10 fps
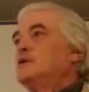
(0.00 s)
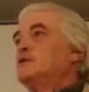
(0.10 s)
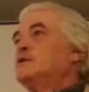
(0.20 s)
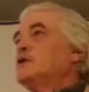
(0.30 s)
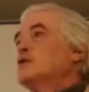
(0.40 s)

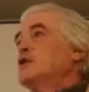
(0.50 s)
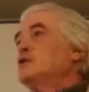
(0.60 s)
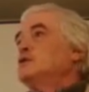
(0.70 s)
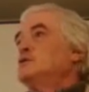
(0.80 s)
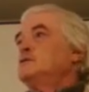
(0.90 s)
Sì o
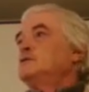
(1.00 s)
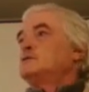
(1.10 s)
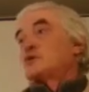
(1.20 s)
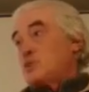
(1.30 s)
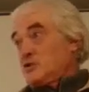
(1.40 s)
no?
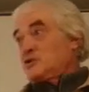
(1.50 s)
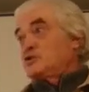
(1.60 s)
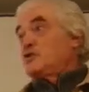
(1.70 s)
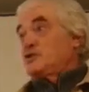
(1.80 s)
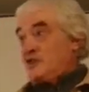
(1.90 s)
C'è
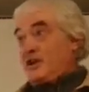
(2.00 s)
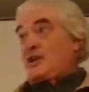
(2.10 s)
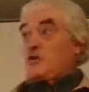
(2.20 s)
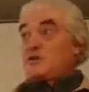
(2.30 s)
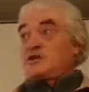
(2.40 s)
qualcosa? Cioè,
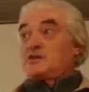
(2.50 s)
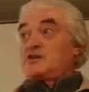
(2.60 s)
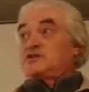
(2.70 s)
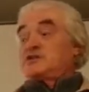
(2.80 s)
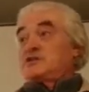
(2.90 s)
c'erano queste
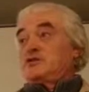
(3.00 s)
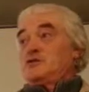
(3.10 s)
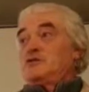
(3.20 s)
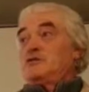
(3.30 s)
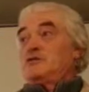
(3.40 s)
cose, sì o
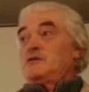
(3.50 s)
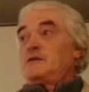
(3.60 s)
no?